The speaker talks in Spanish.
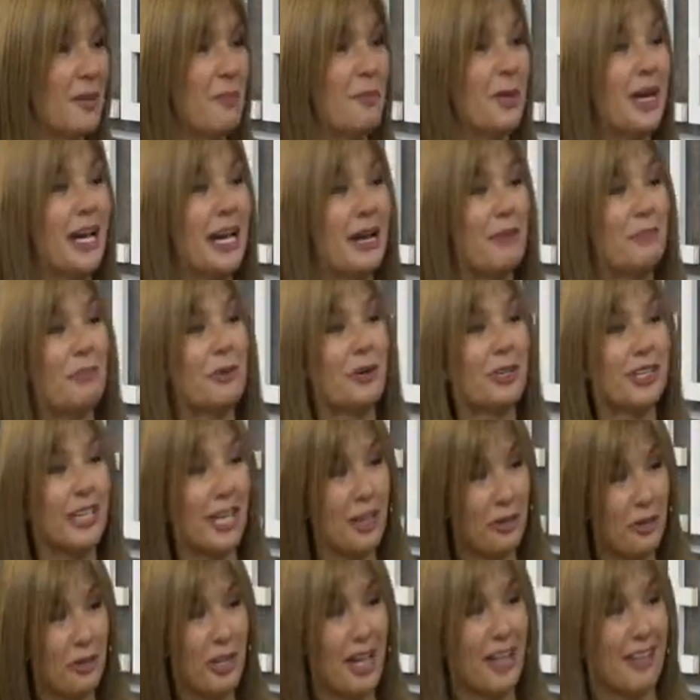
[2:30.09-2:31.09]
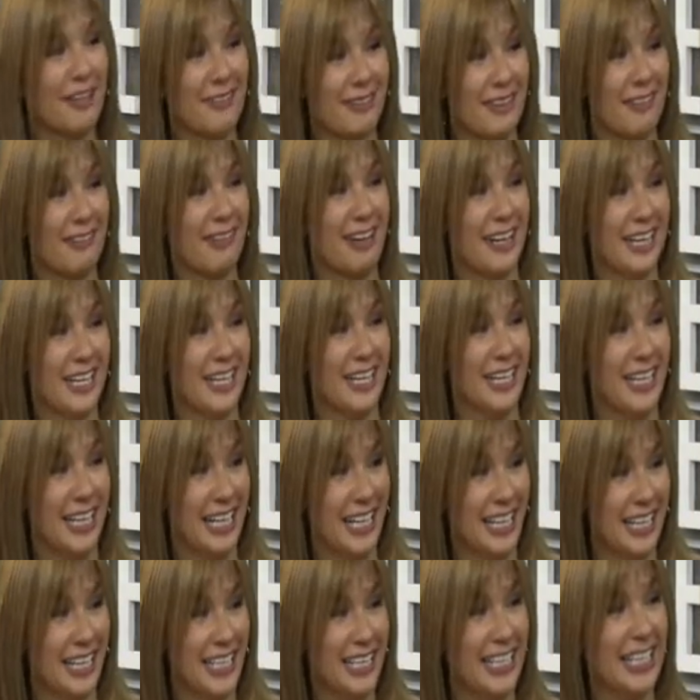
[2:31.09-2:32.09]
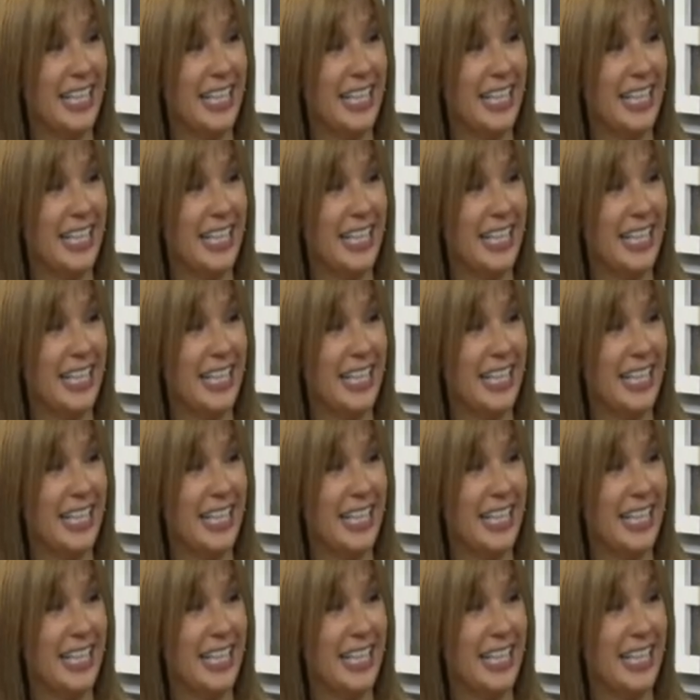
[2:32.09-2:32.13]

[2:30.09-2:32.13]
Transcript: para la portadora de esa vagina